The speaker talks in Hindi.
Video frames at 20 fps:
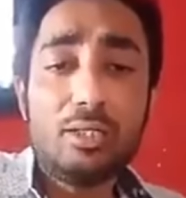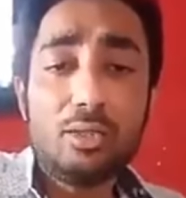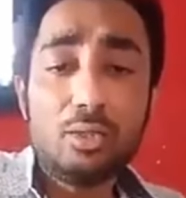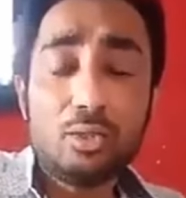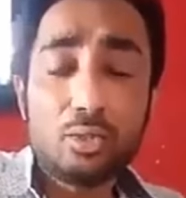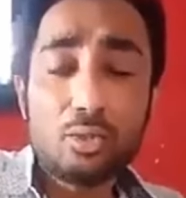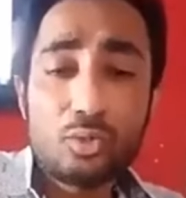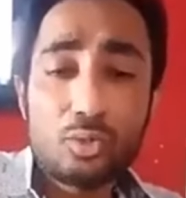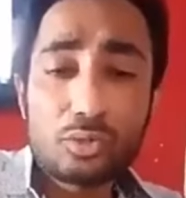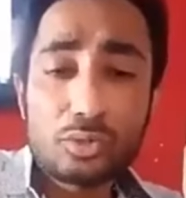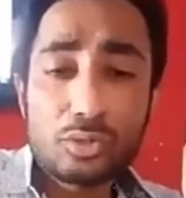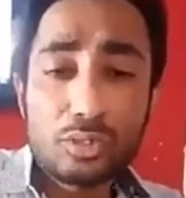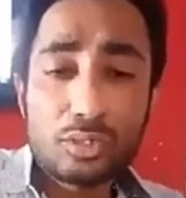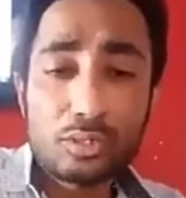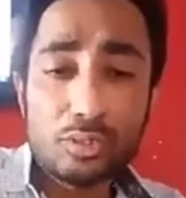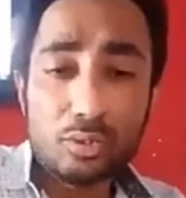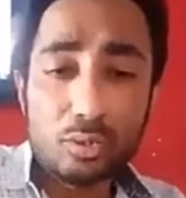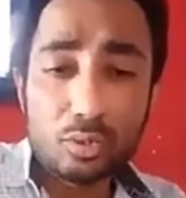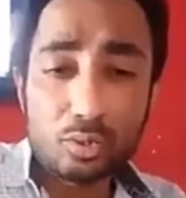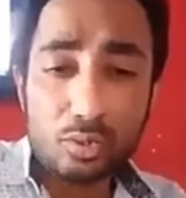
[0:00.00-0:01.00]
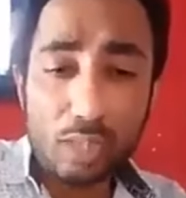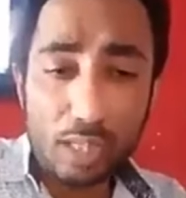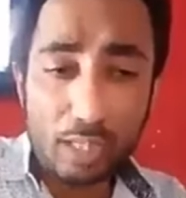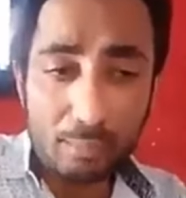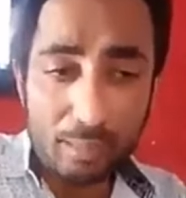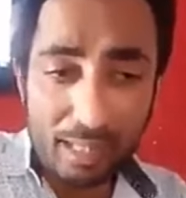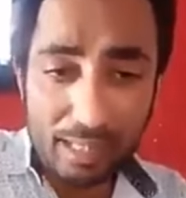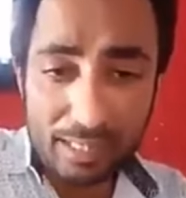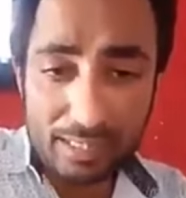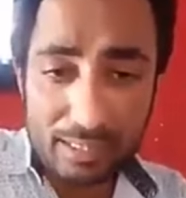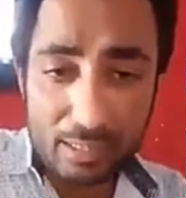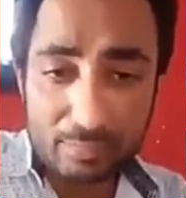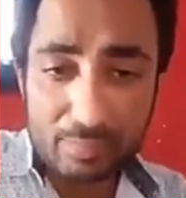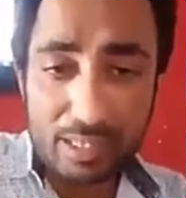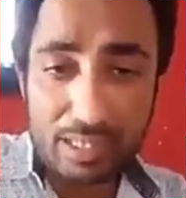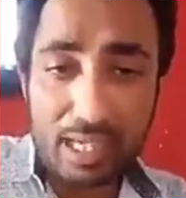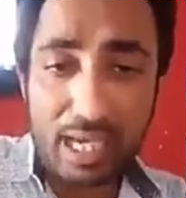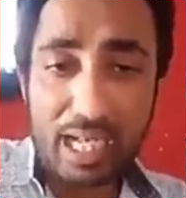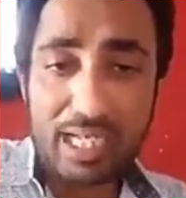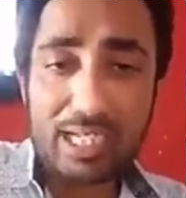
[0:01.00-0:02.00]
लोगों लोग हमारे
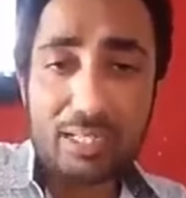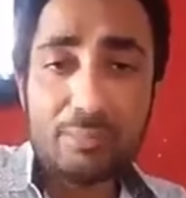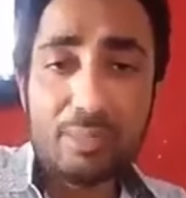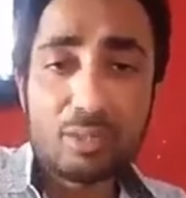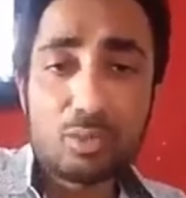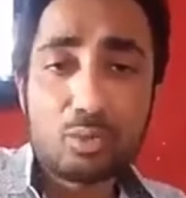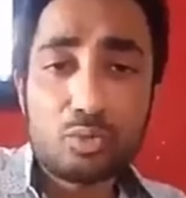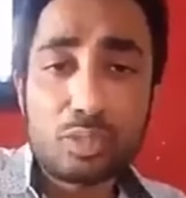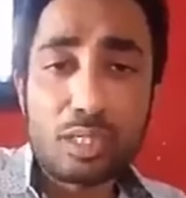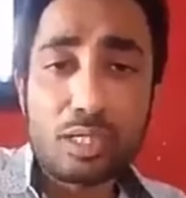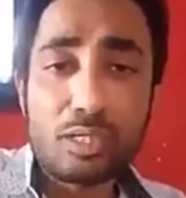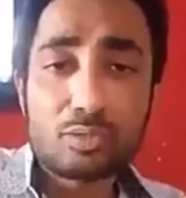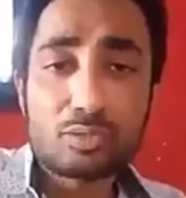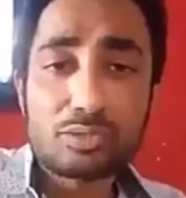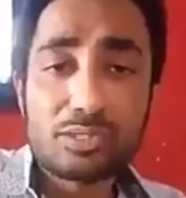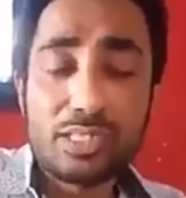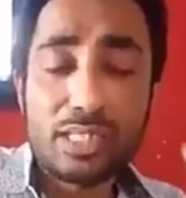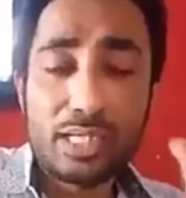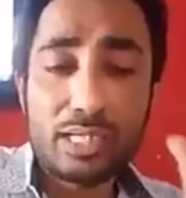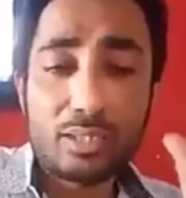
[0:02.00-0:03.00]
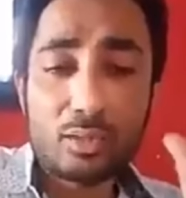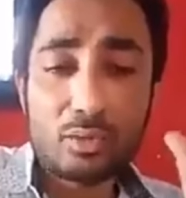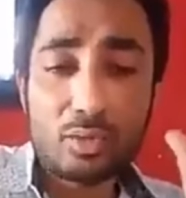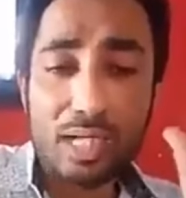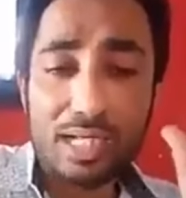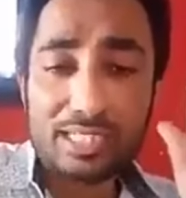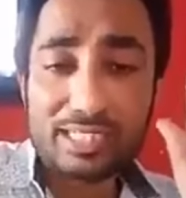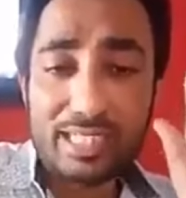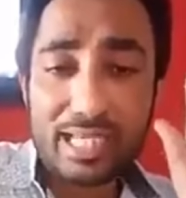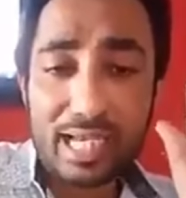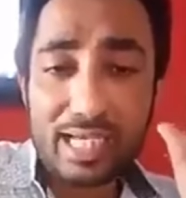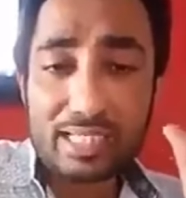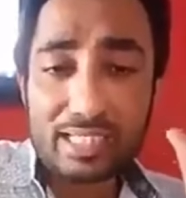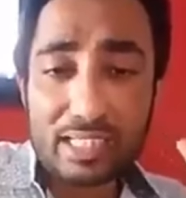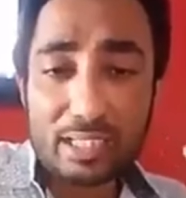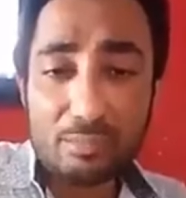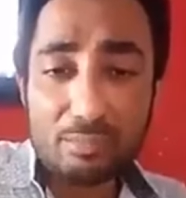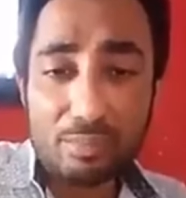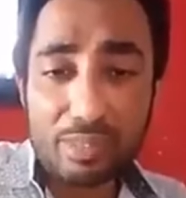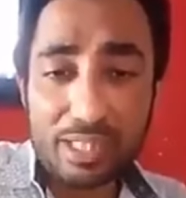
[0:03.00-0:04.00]
सबके खाने में थूका उसने कुरान की
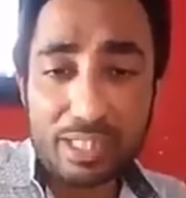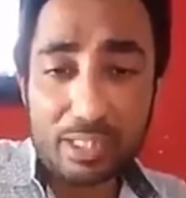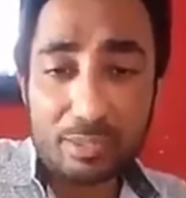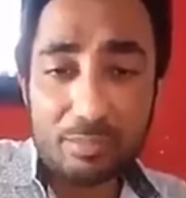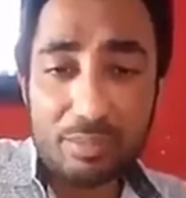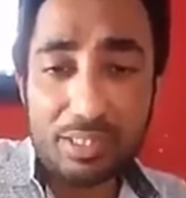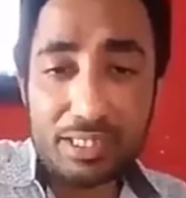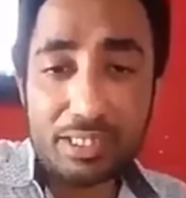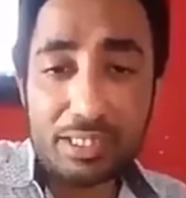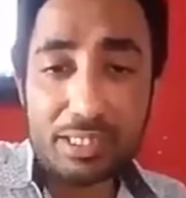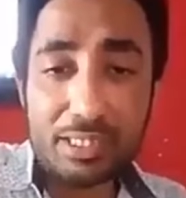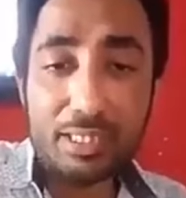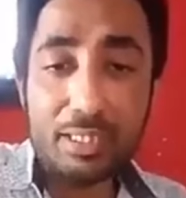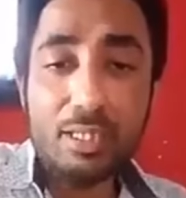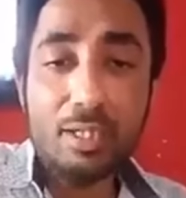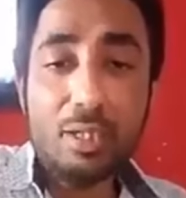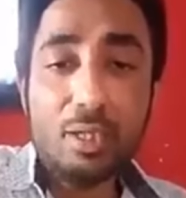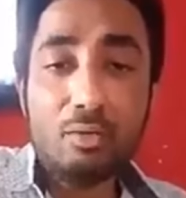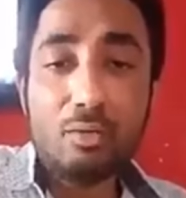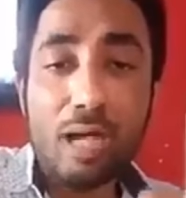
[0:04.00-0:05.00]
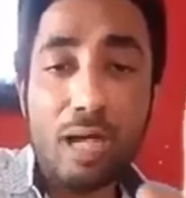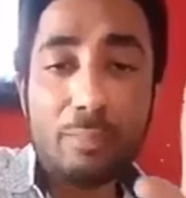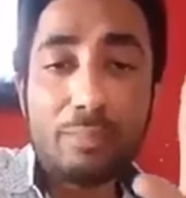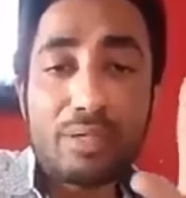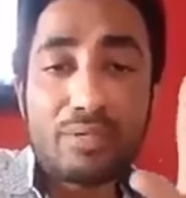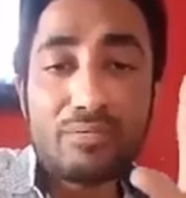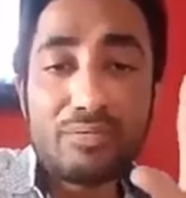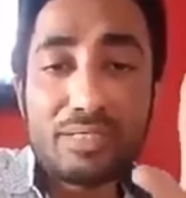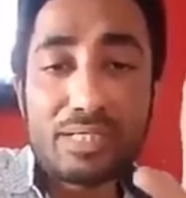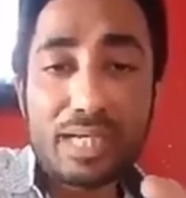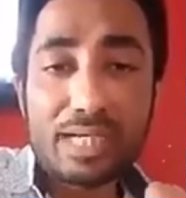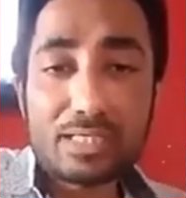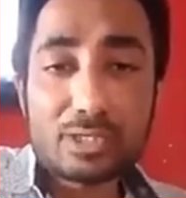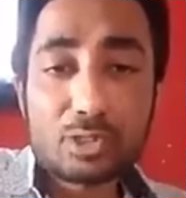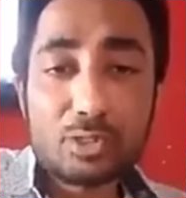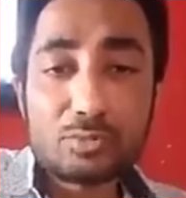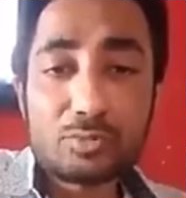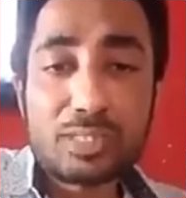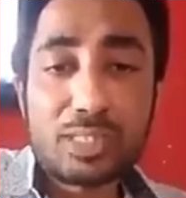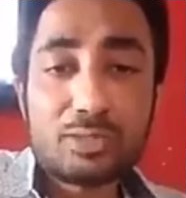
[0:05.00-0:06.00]
आयत की बेद भी की वहाँ पर विकास
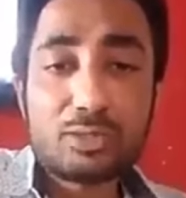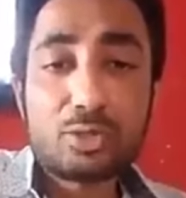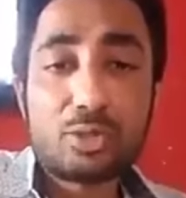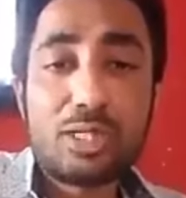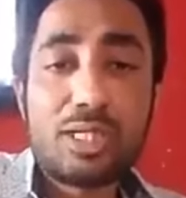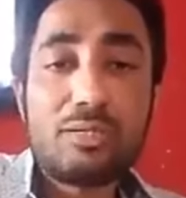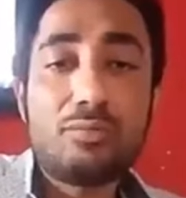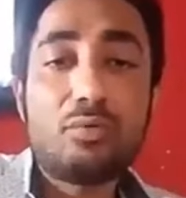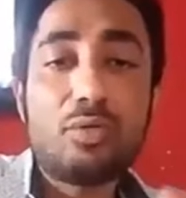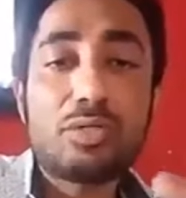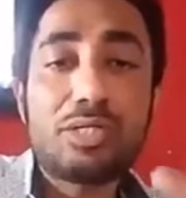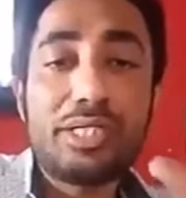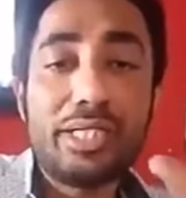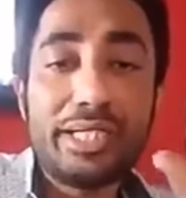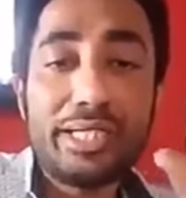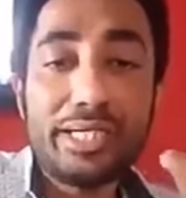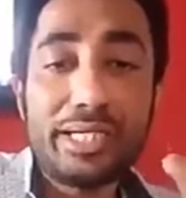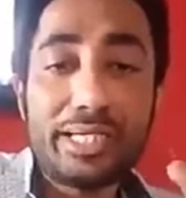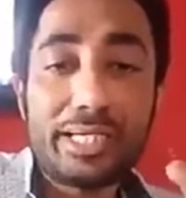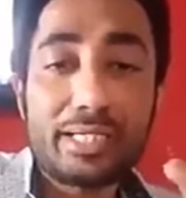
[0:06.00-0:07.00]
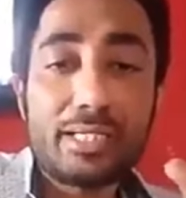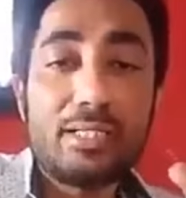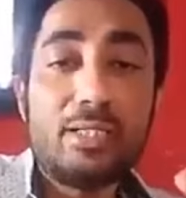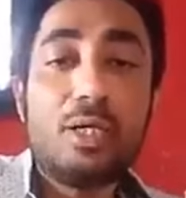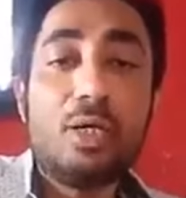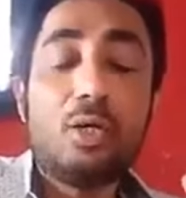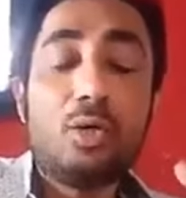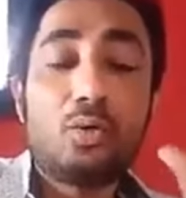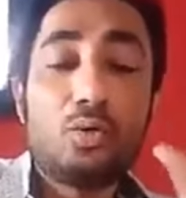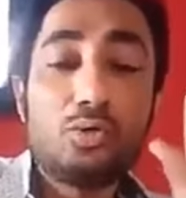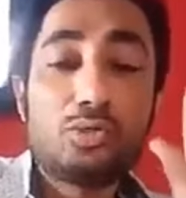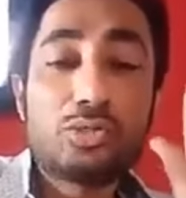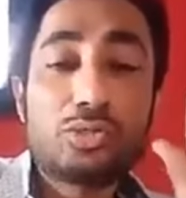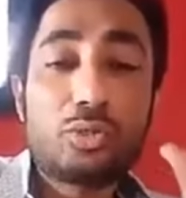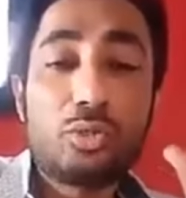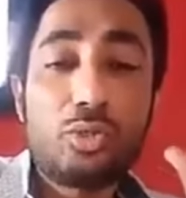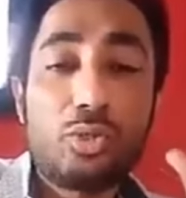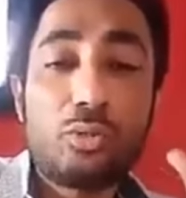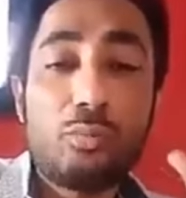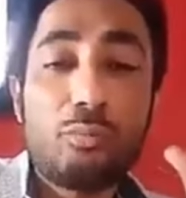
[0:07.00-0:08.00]
गुप्ता जो है वो गे है
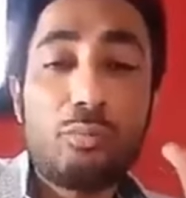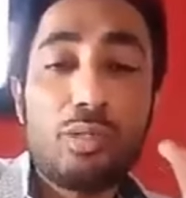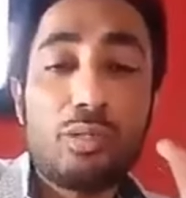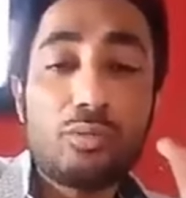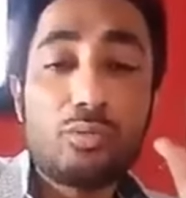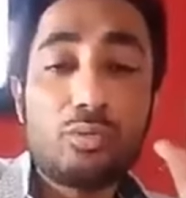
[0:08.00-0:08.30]
उसको